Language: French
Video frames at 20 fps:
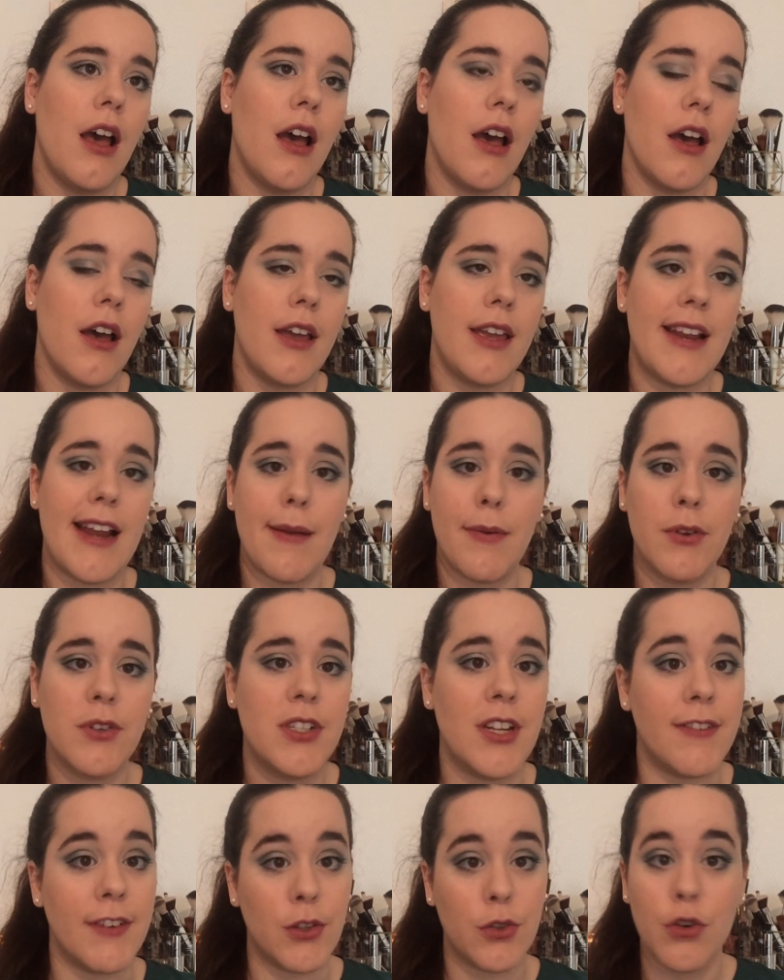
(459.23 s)
Euh, et la
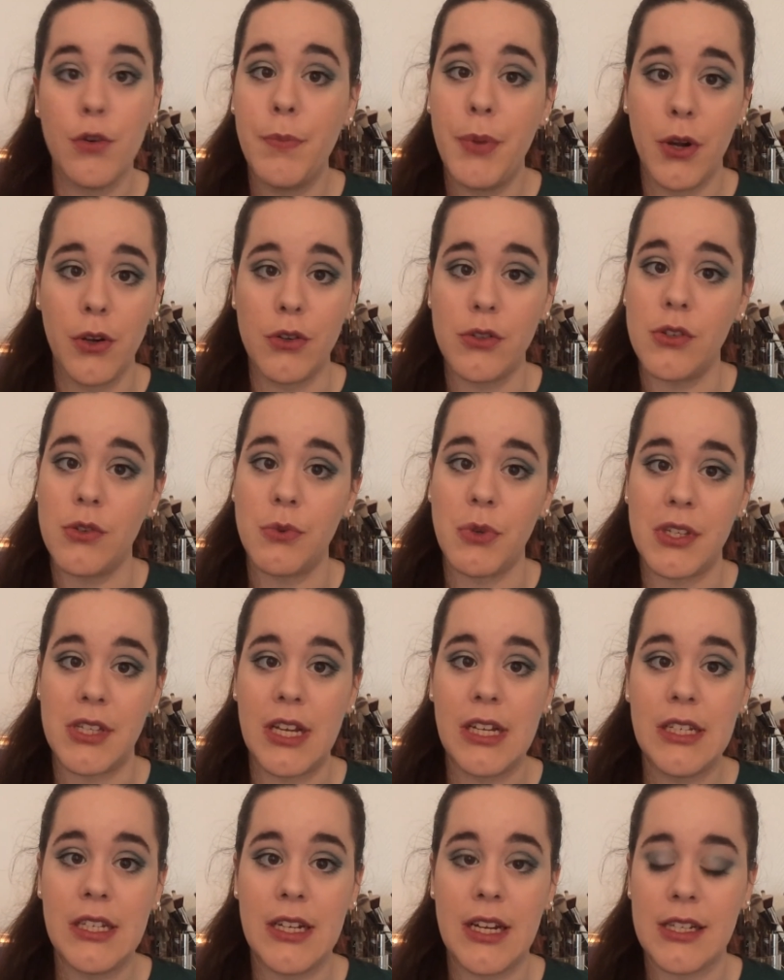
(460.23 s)
blanche, j'avais trop peur que ce soit
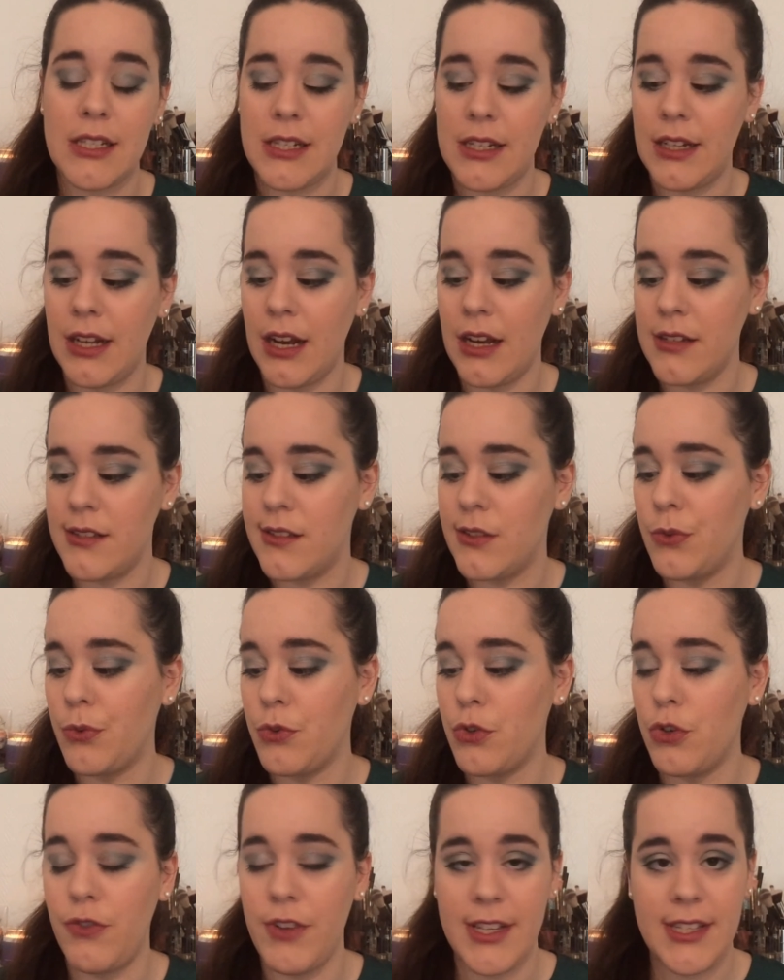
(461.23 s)
celle qui laisse les traces.
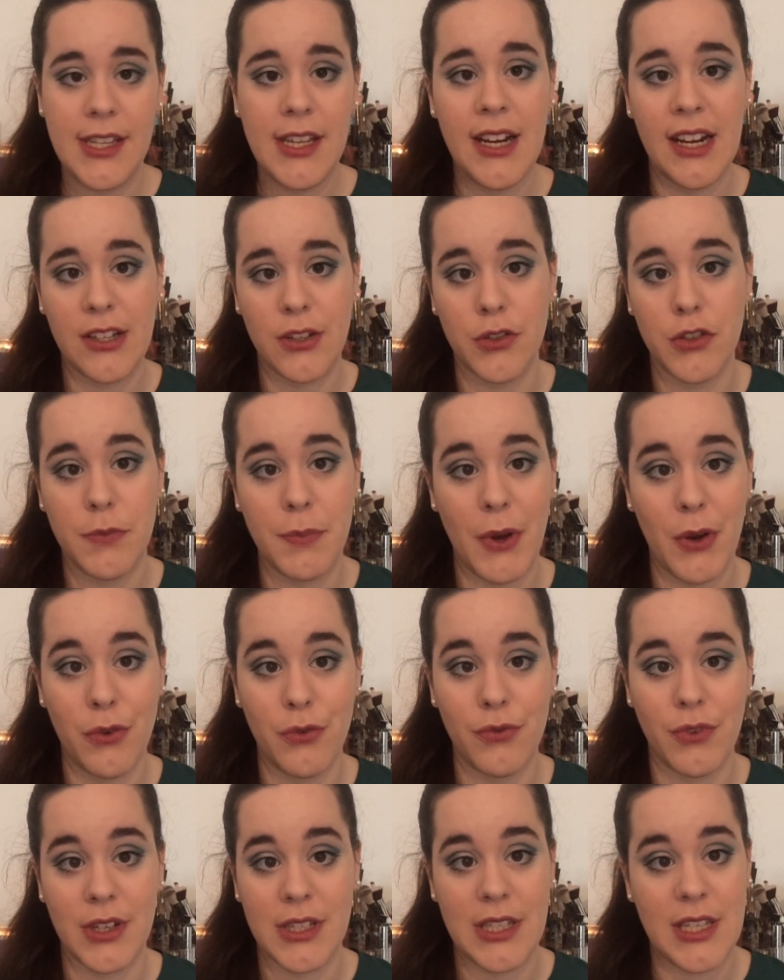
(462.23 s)
Donc je vais essayer la
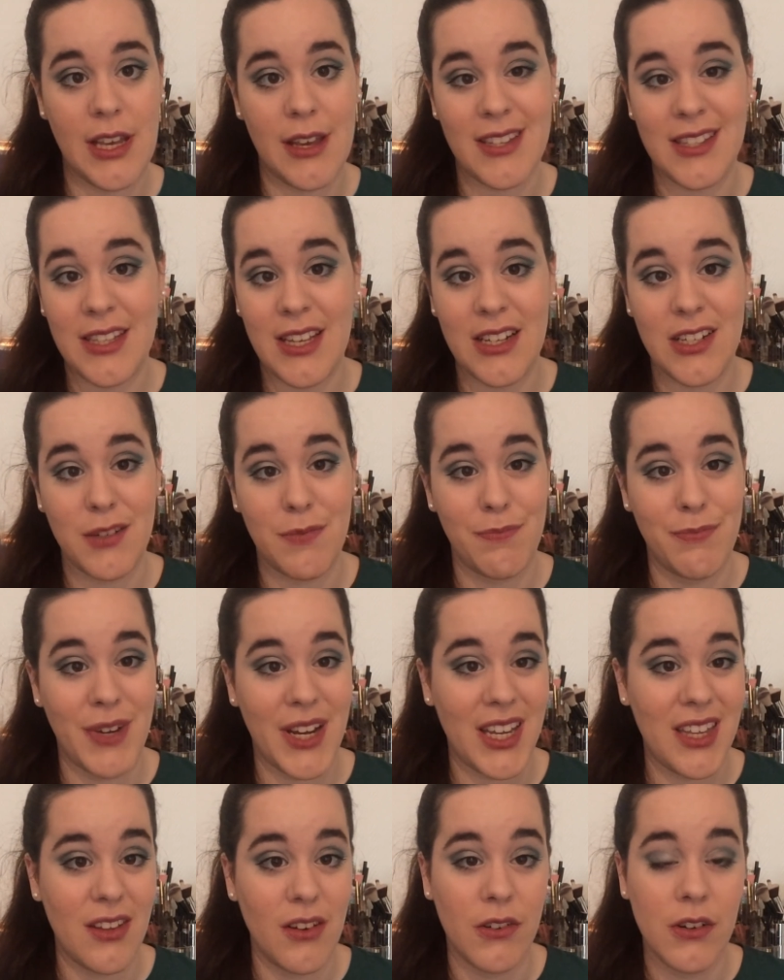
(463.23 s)
transparente, voir si elle sèche
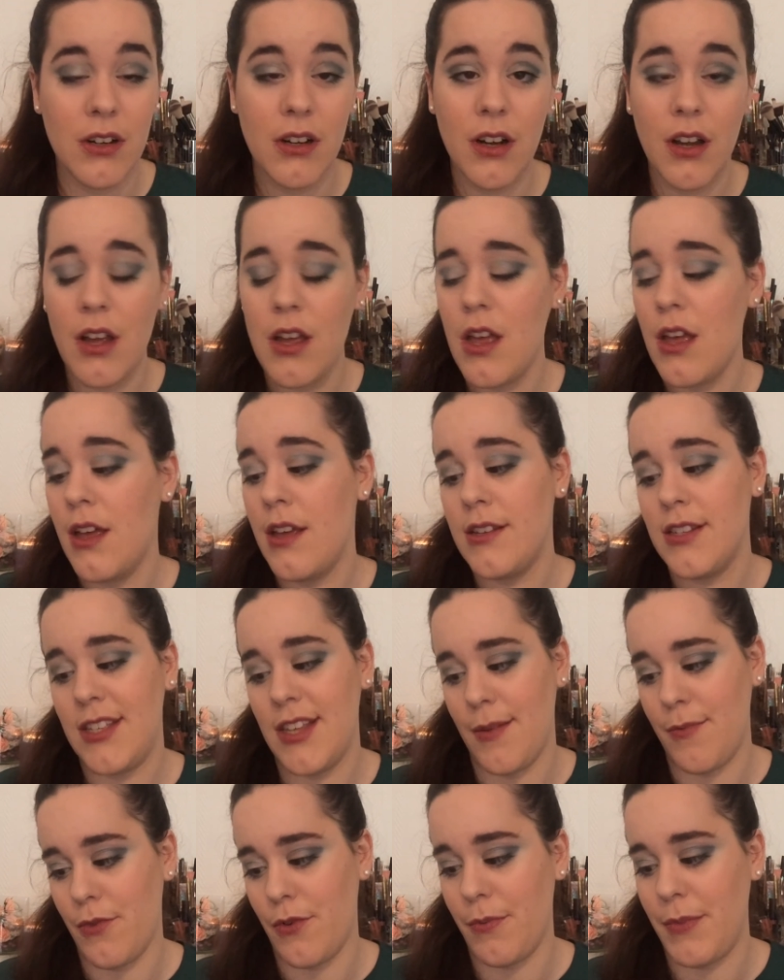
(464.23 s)
brillant
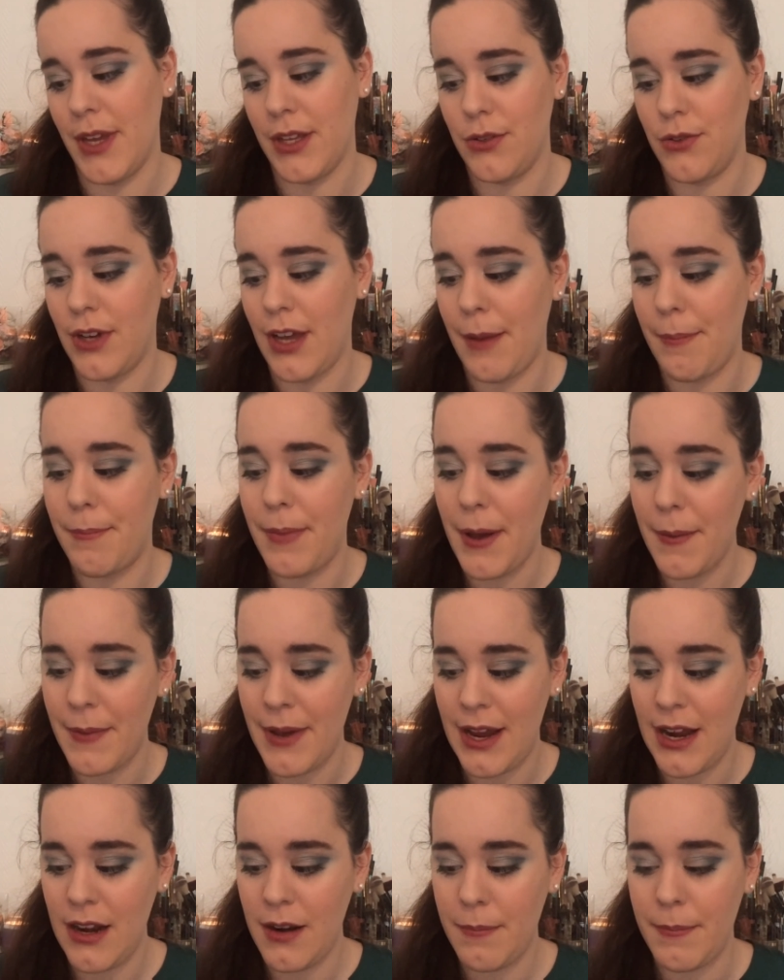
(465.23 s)
ça m'emmerderait pas
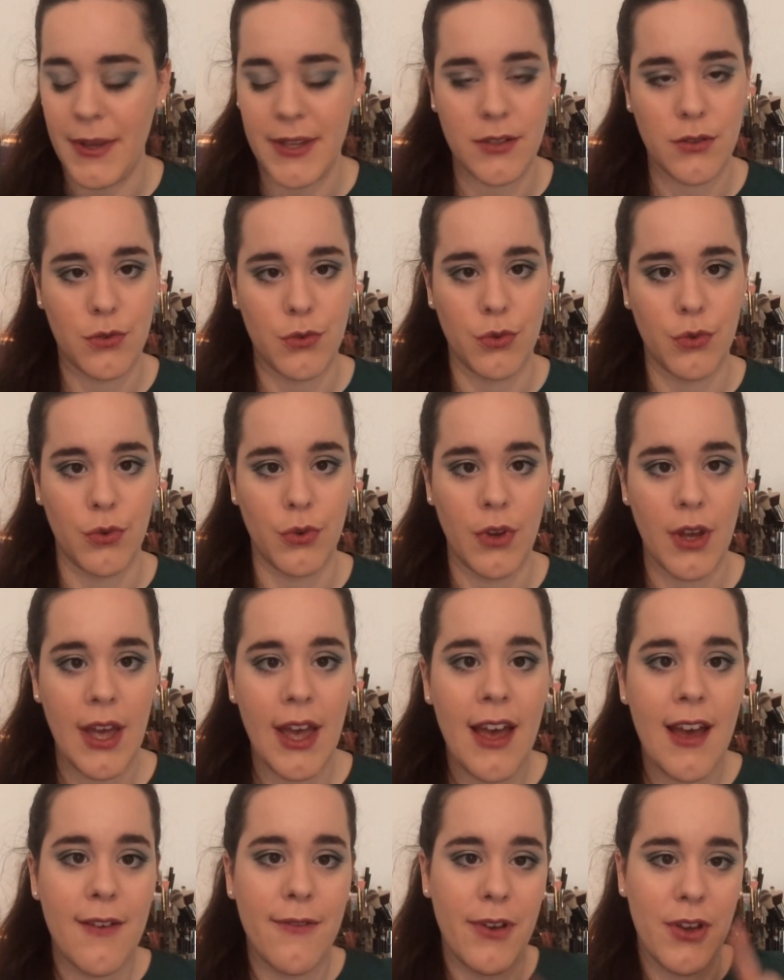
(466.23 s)
mal parce que...
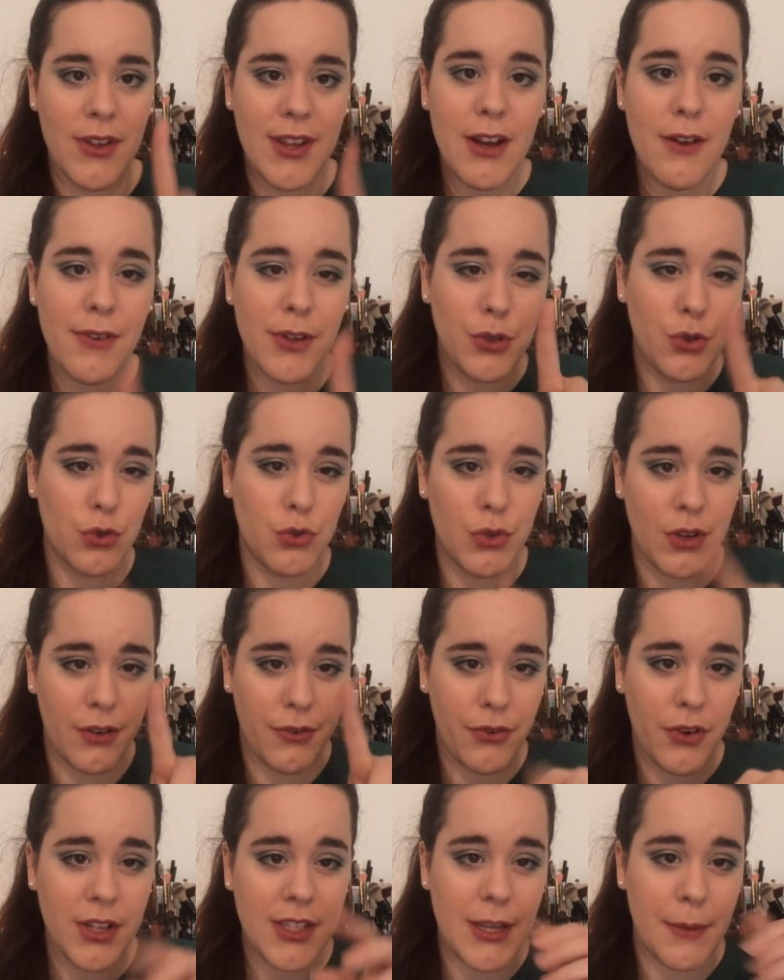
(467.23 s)
Enfin, il y en a en fait, quand tu les
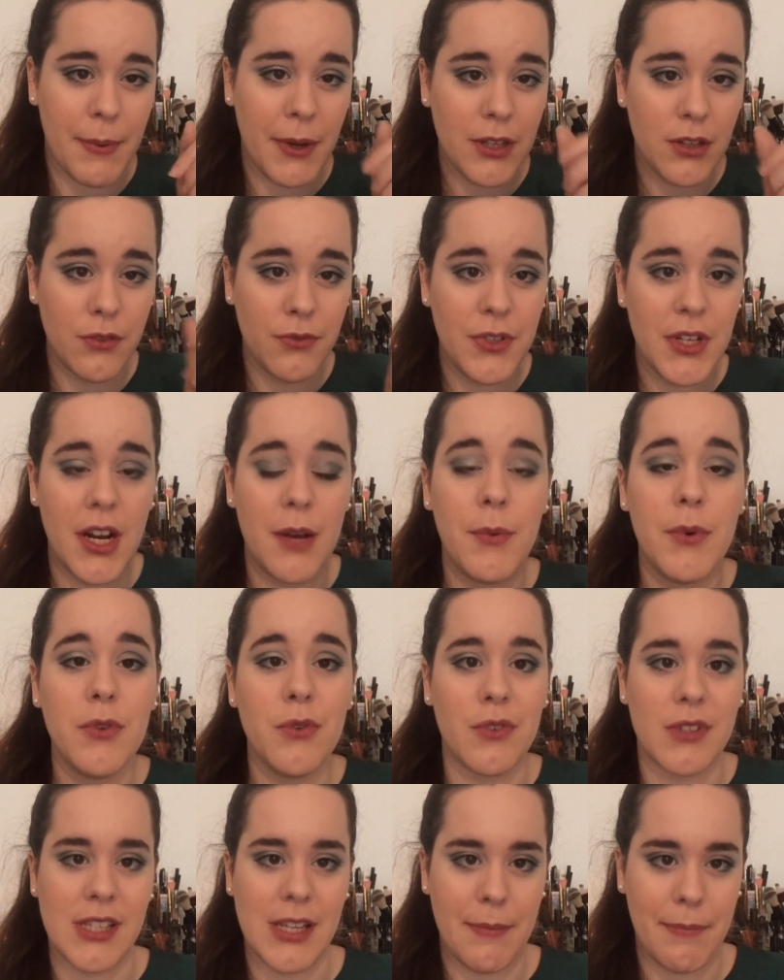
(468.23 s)
frottes, elles partent en filament,
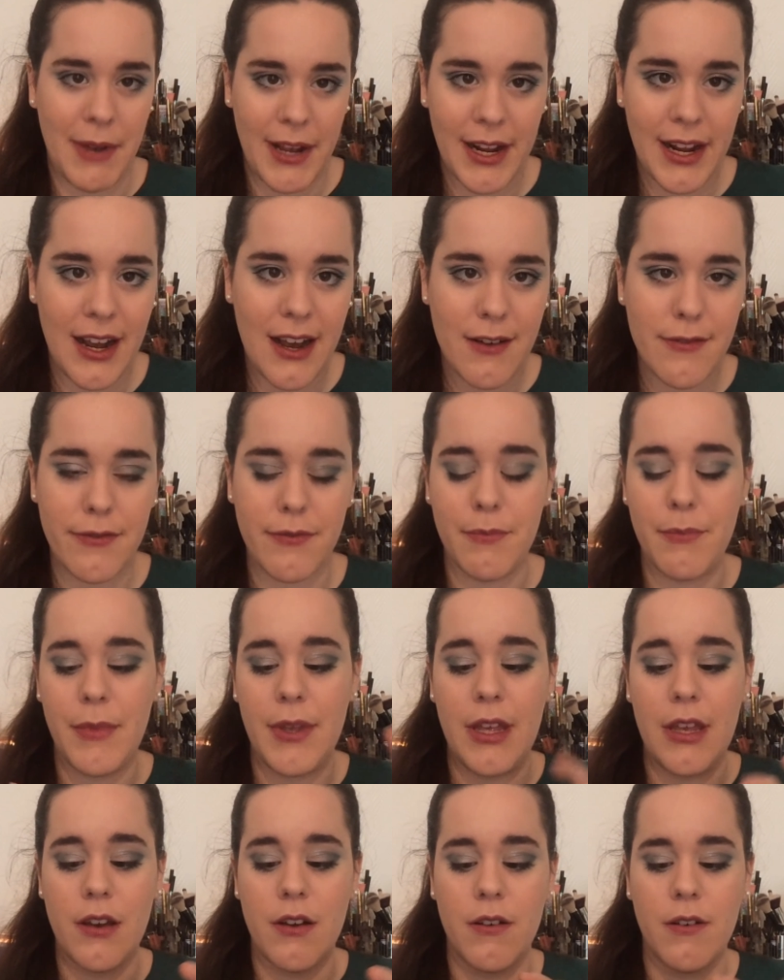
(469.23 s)
donc c'est pas grave.
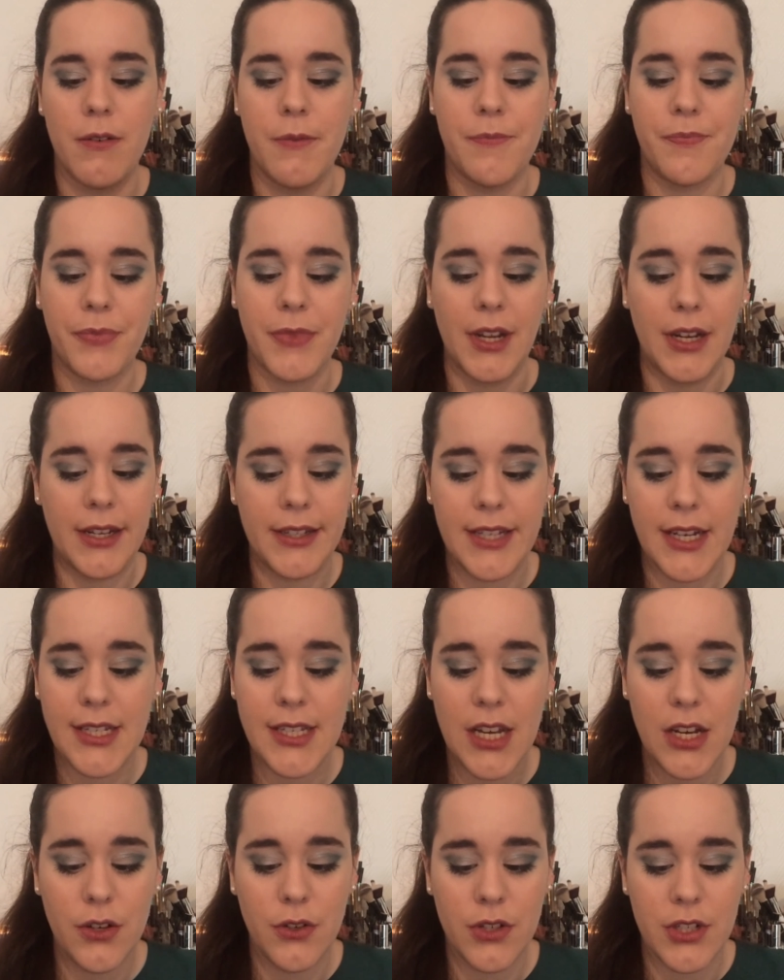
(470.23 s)
Mais euh, la
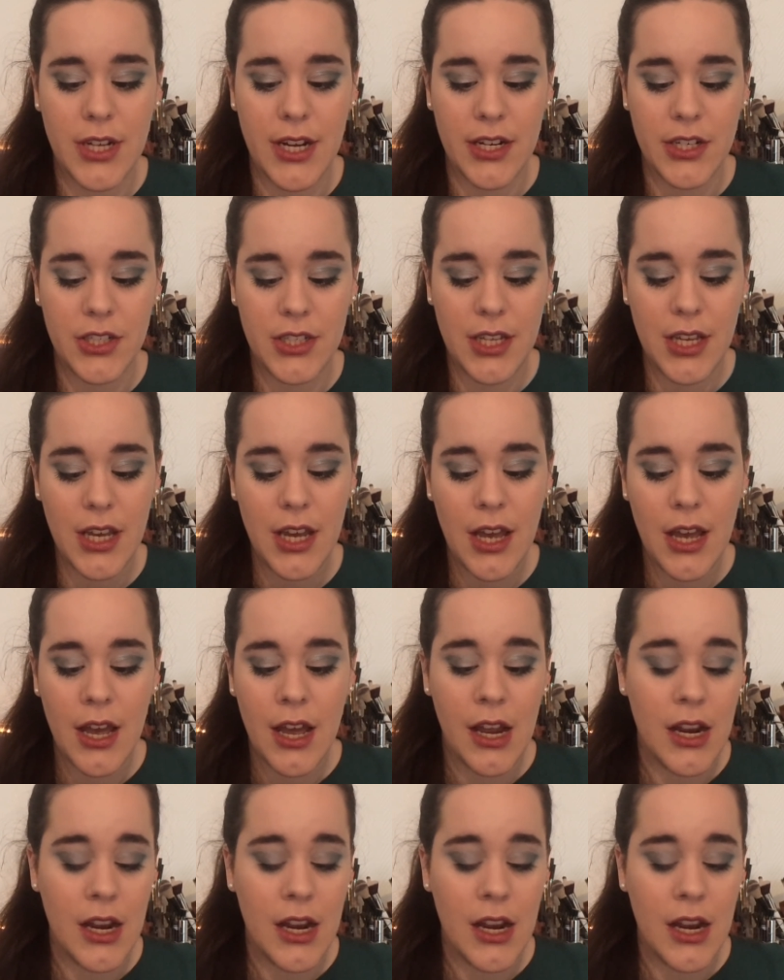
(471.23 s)
dernière que j'ai achetée,